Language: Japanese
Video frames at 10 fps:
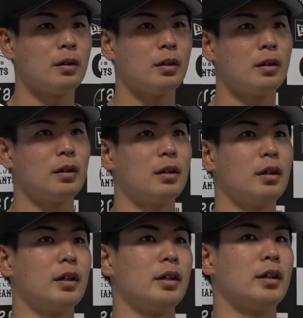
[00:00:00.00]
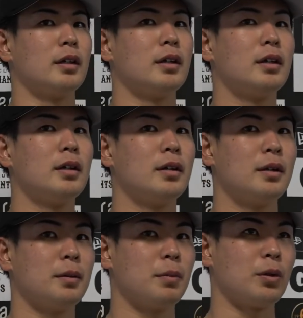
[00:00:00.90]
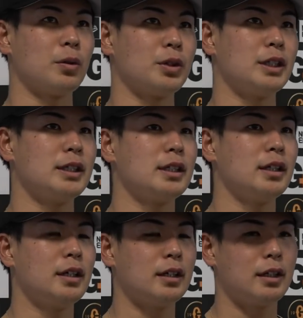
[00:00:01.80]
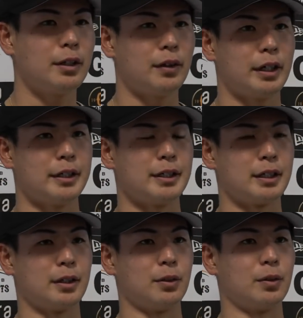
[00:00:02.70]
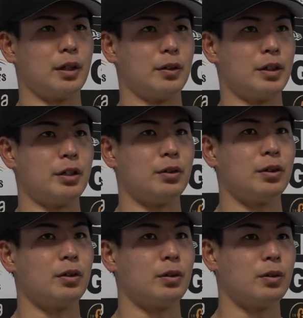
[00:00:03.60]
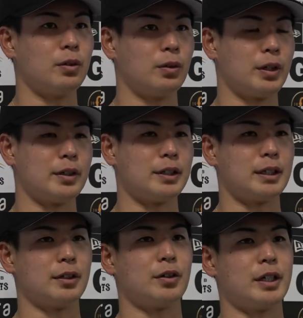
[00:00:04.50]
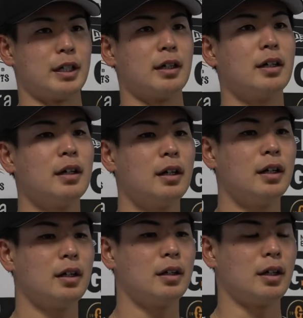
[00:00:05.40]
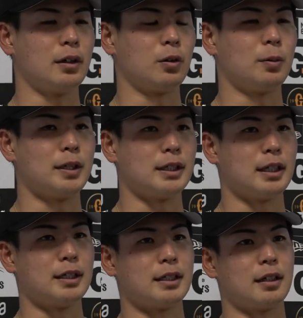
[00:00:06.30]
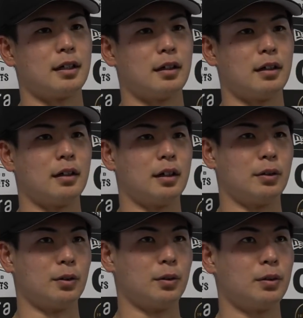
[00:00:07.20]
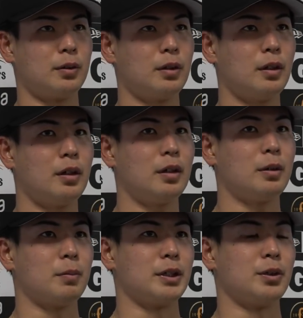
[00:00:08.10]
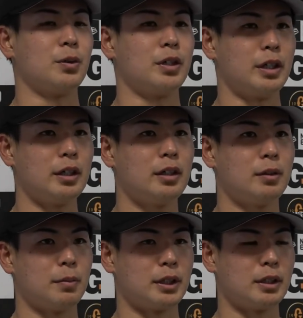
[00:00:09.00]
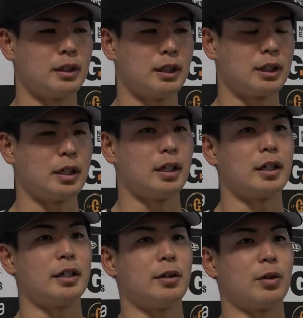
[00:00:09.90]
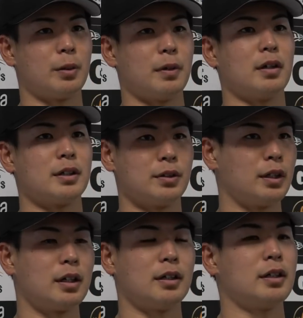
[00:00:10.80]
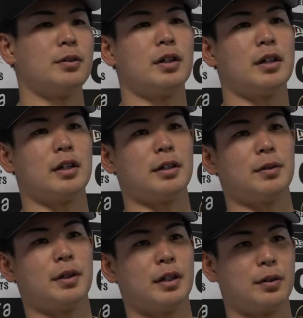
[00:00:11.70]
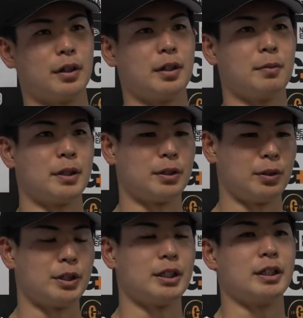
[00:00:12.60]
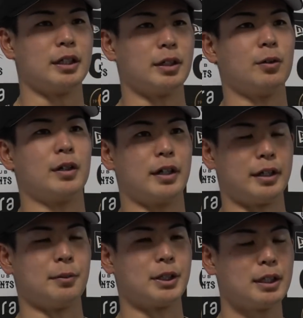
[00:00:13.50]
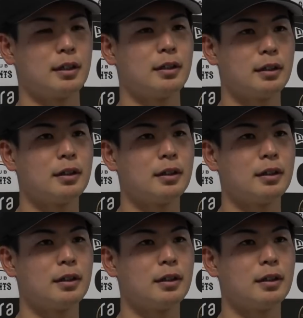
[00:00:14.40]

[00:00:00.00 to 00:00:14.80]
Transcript: ますか、えー、まあ、この実戦に当たってはないんですけどあの2軍のオリックス戦の時にあの小林誠司さんからあの、まあ、ゾーンに、まあ、しっかり投げておけばそんな簡単に打たれないって言われたので、まあ、それを信じて今日は投げてました